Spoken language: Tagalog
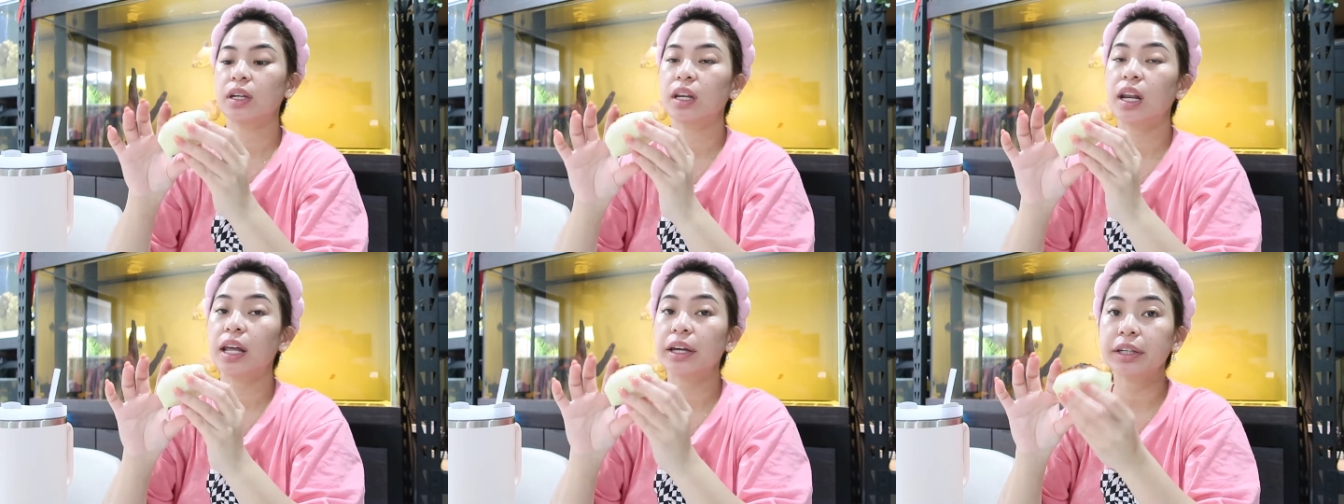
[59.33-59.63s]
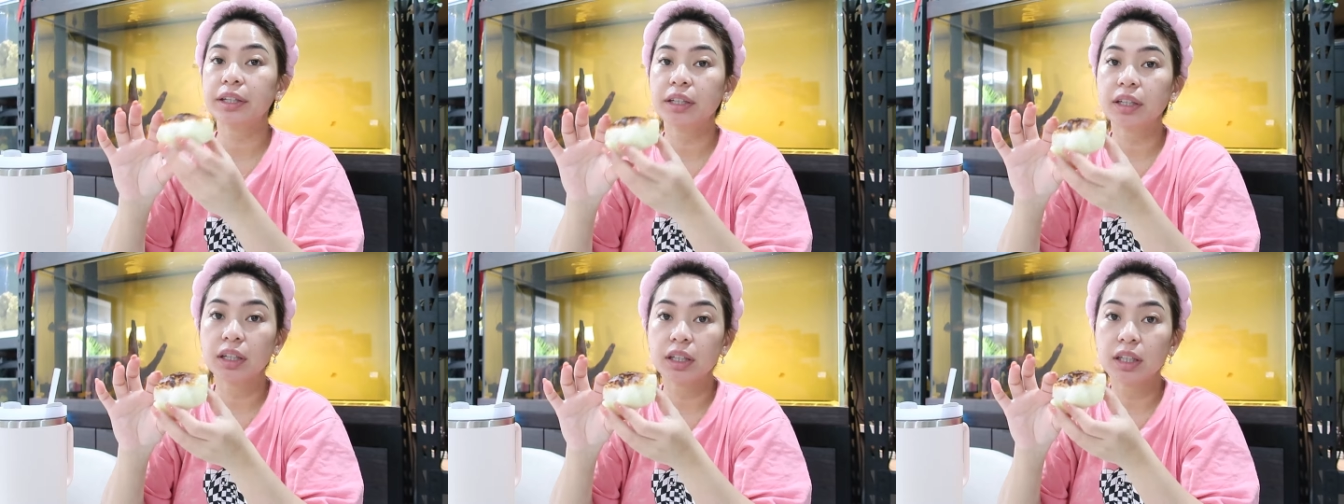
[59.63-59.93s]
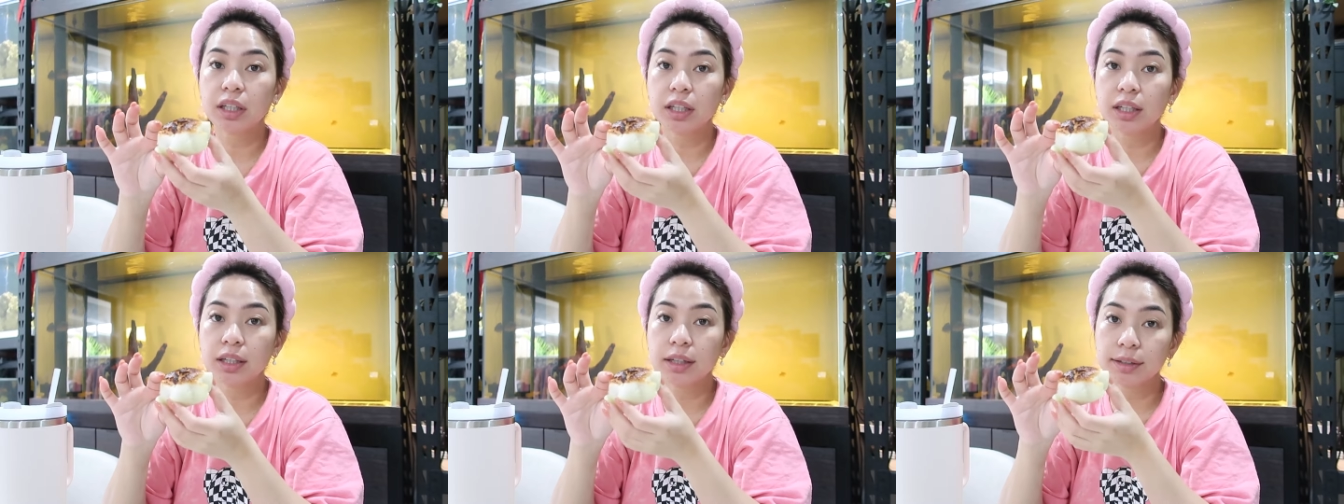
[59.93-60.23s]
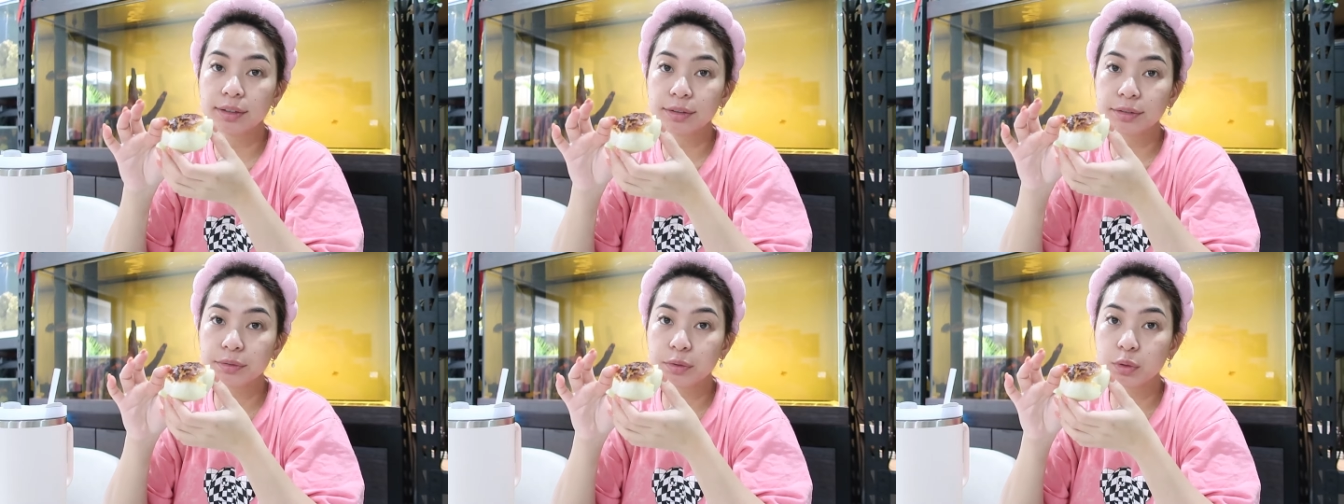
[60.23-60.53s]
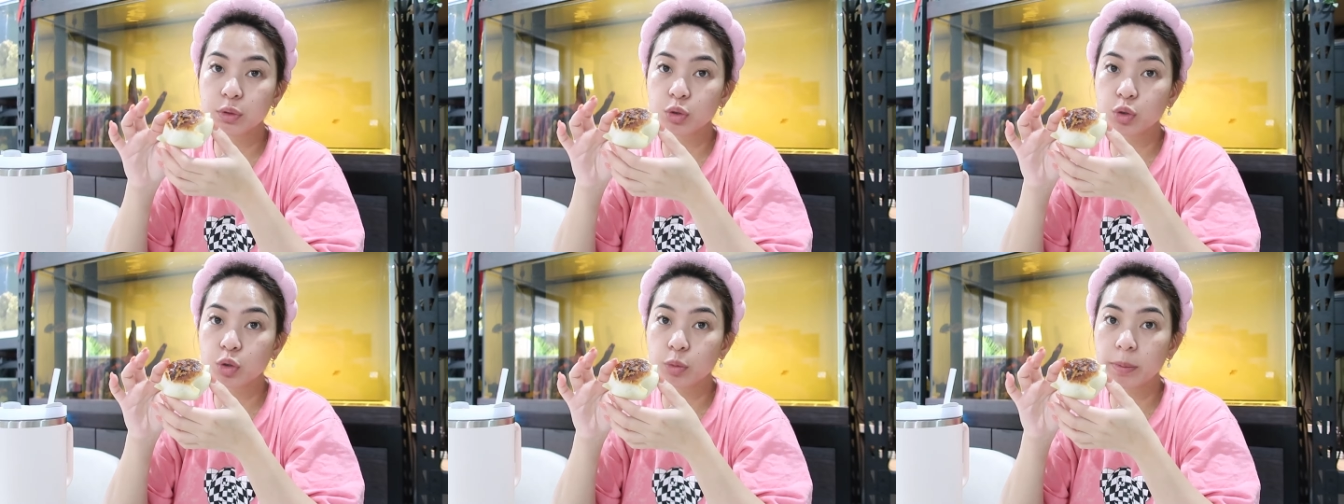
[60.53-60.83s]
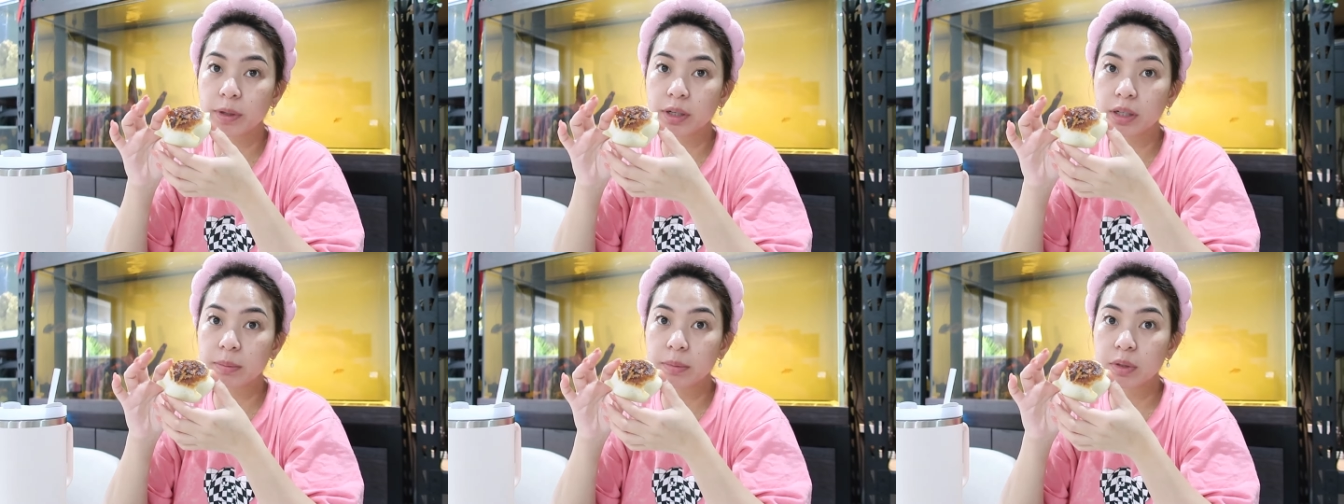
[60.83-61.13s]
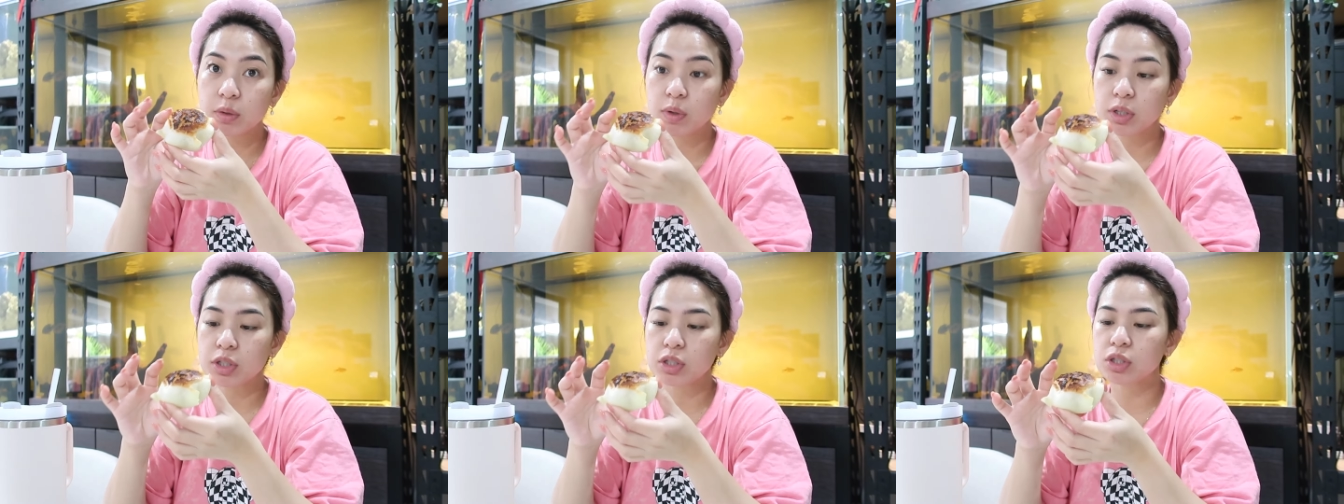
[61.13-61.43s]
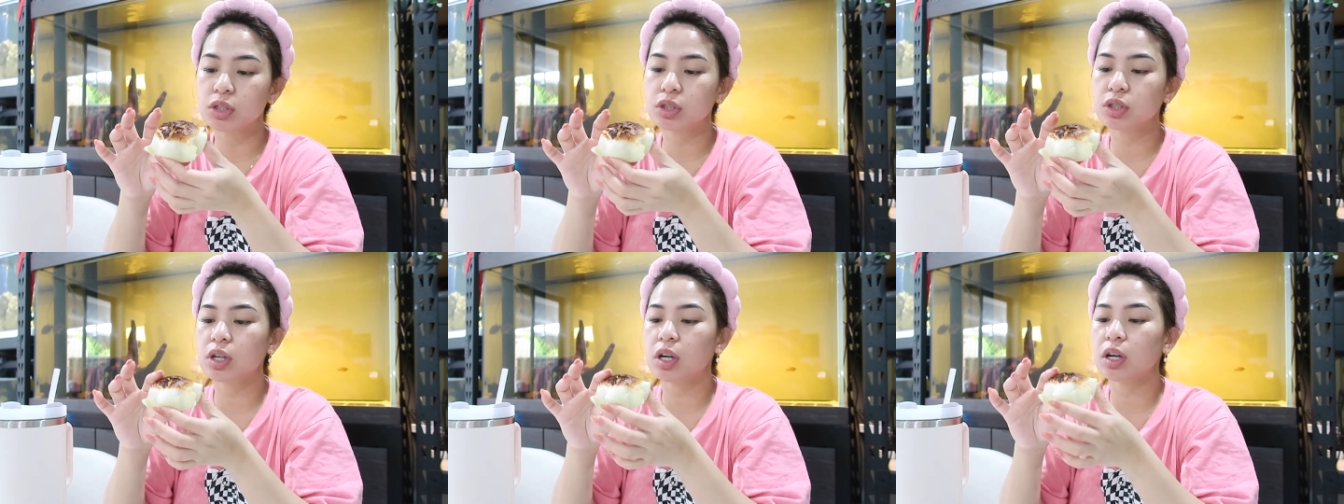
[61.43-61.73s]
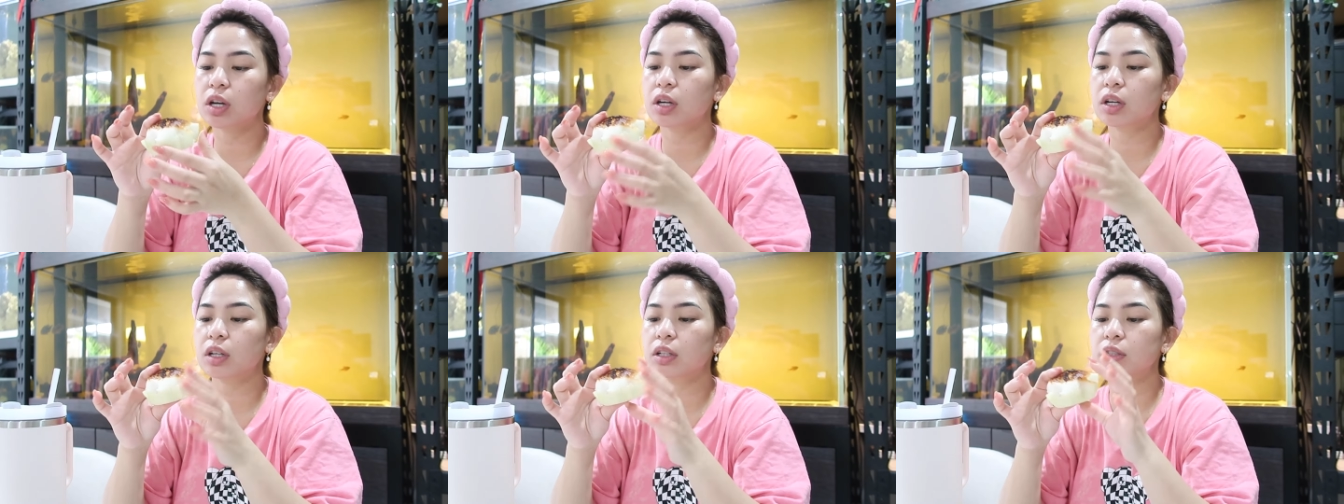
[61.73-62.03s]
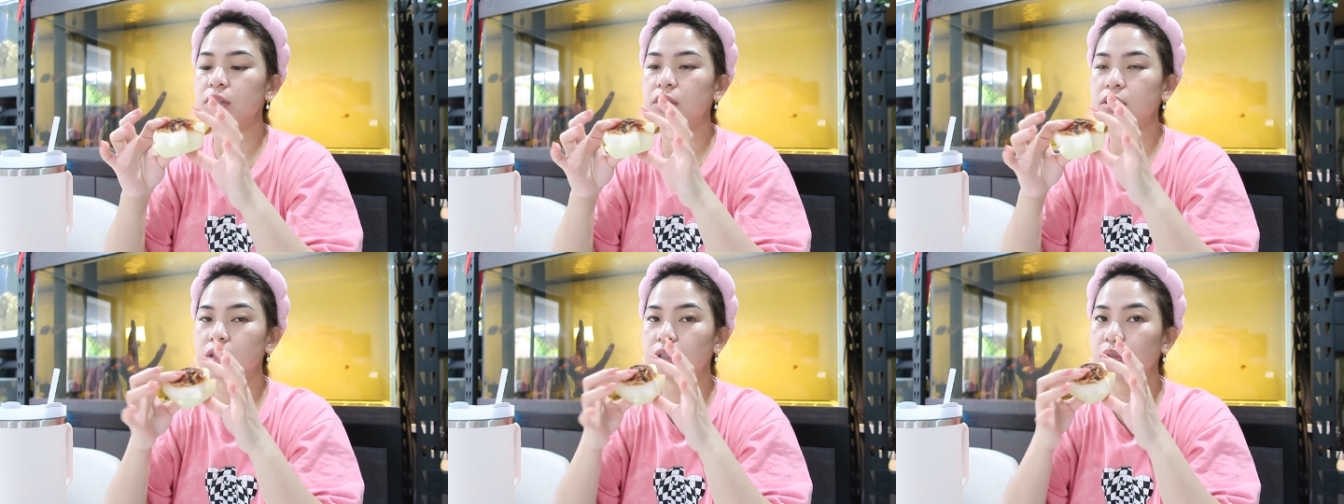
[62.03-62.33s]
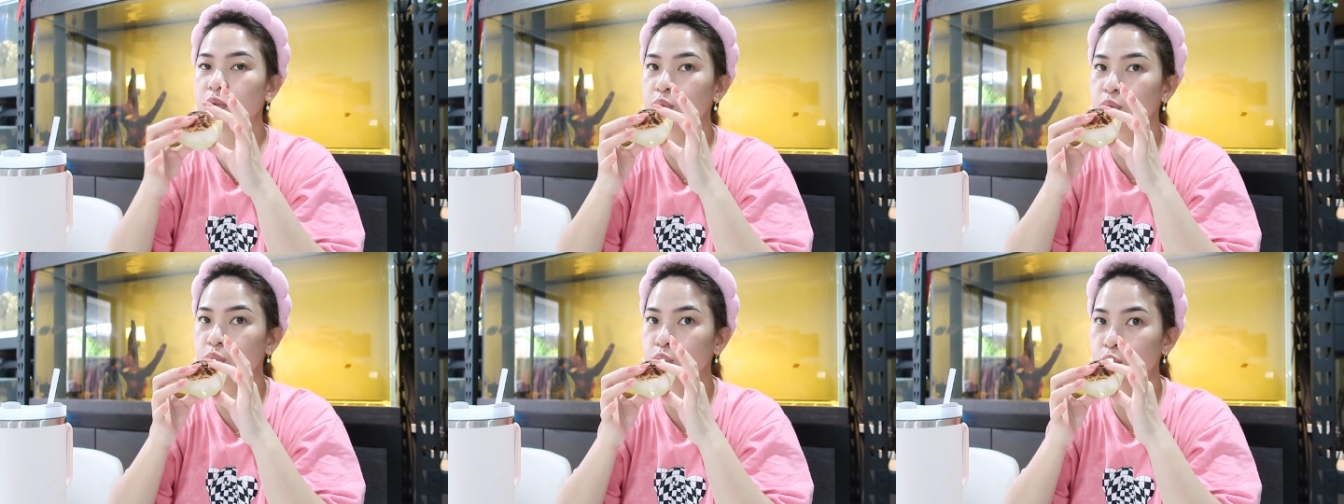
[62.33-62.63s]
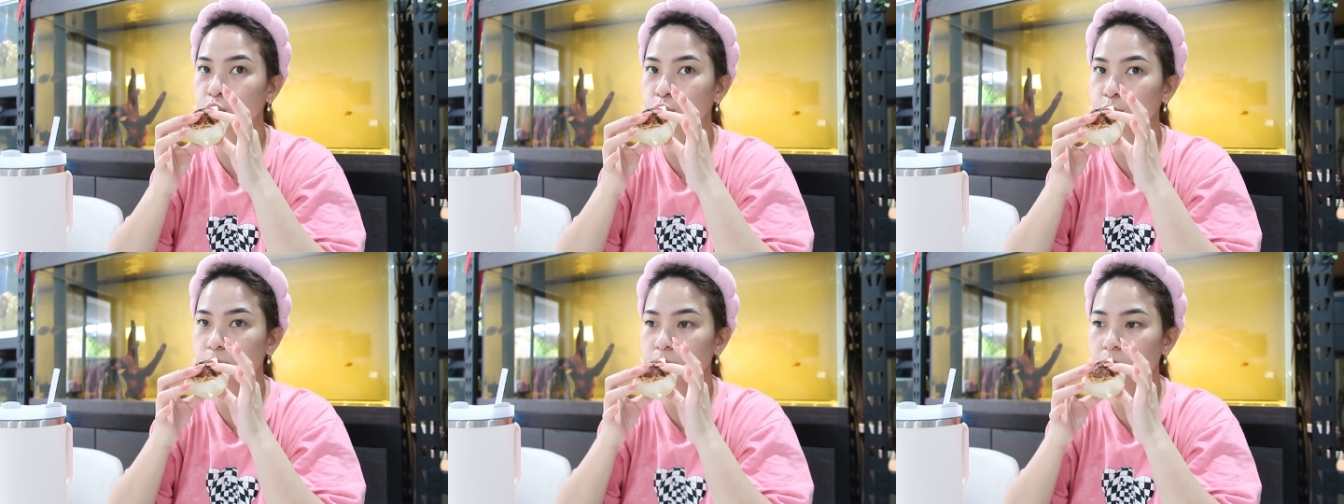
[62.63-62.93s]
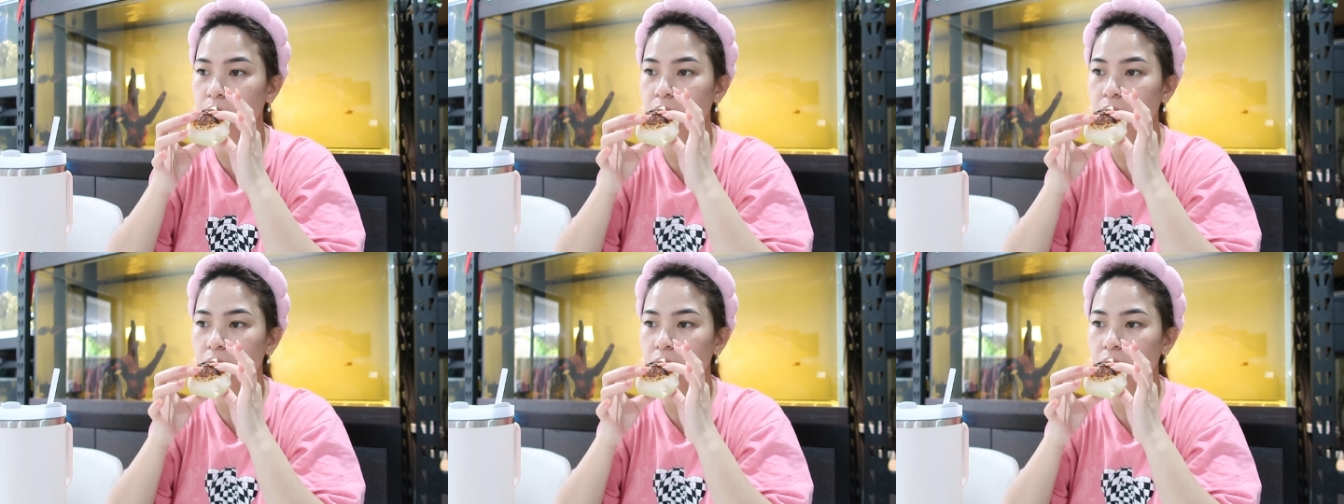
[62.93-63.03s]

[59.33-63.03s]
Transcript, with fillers: lagi niyang hinihingi yung phone ko para mag-watch siya sa YouTube.